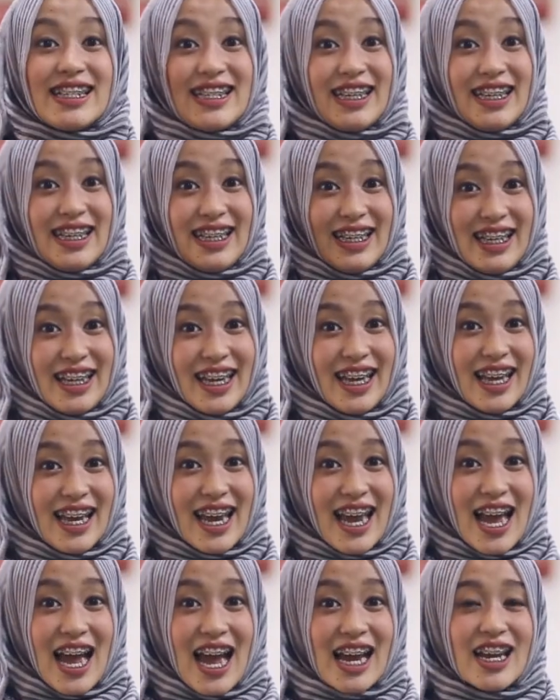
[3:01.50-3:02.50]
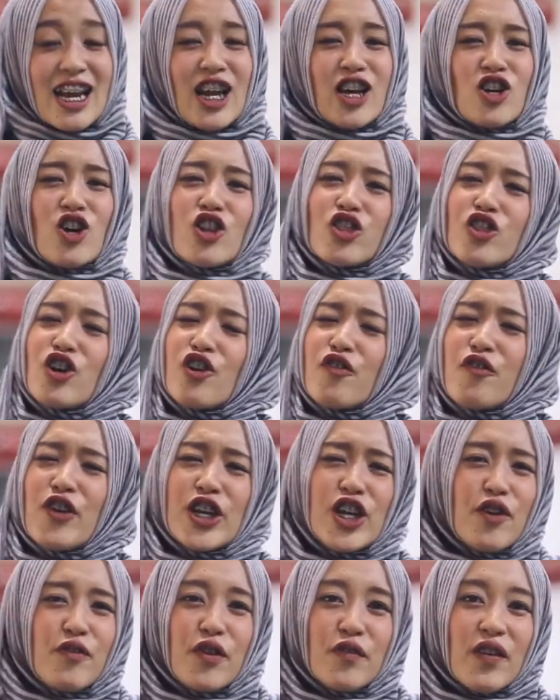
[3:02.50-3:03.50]
sini dan nonton
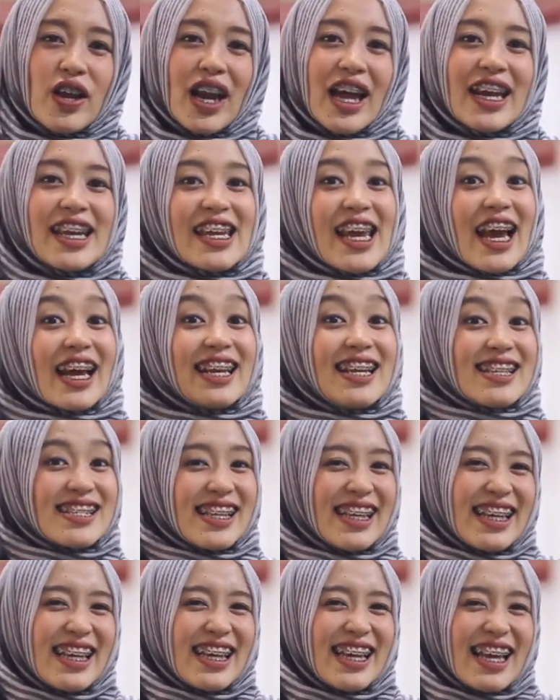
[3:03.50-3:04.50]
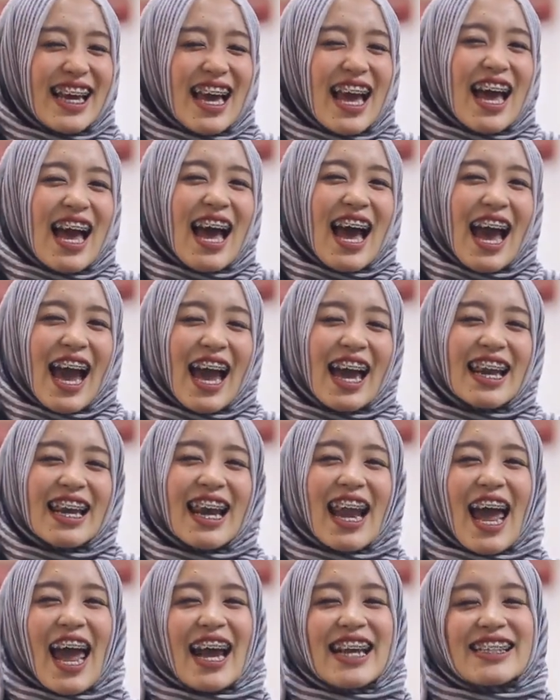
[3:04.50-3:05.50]
video FIFA lainnya di sini. And
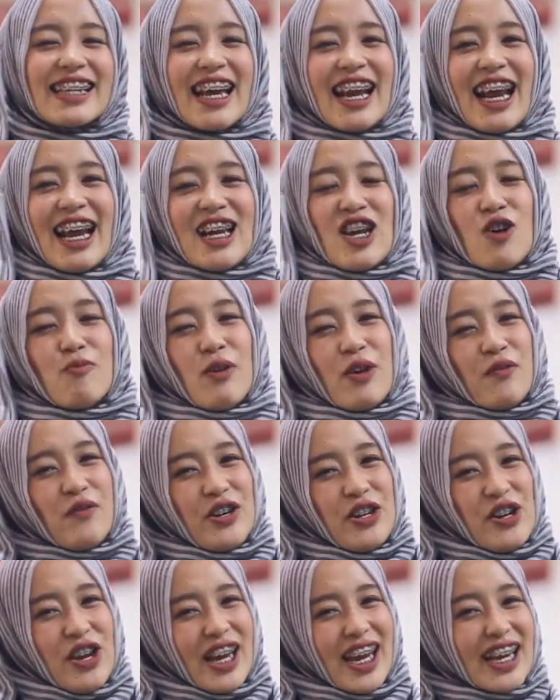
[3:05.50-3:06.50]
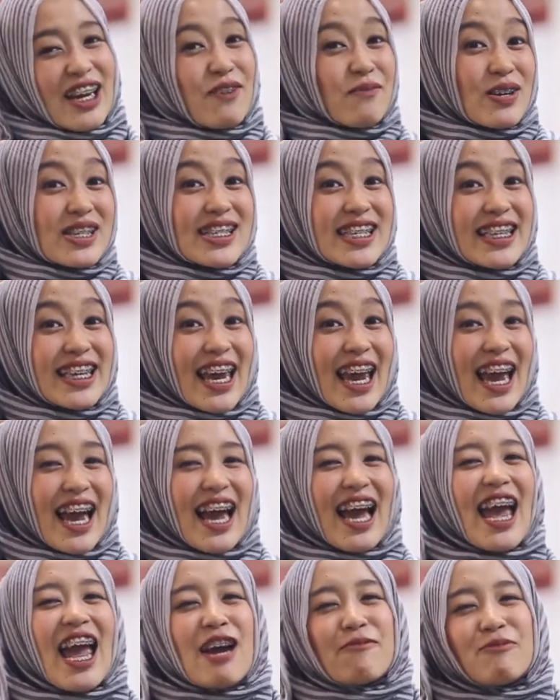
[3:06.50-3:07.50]
like, share, and comment video ini
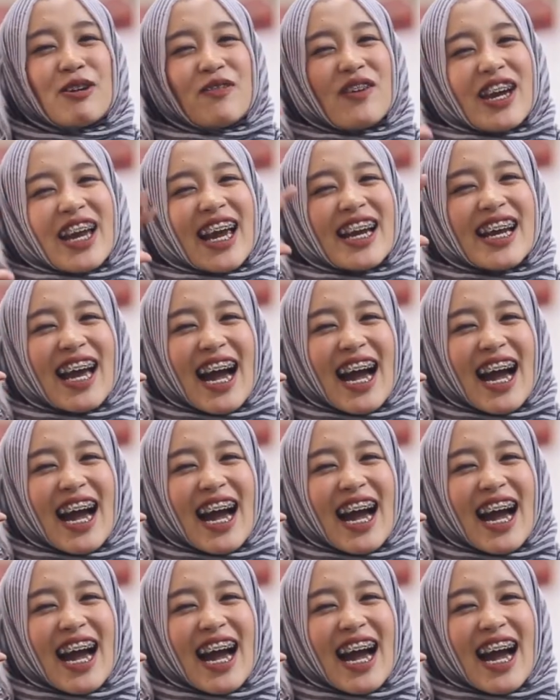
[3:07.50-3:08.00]
pastinya. Happy weekend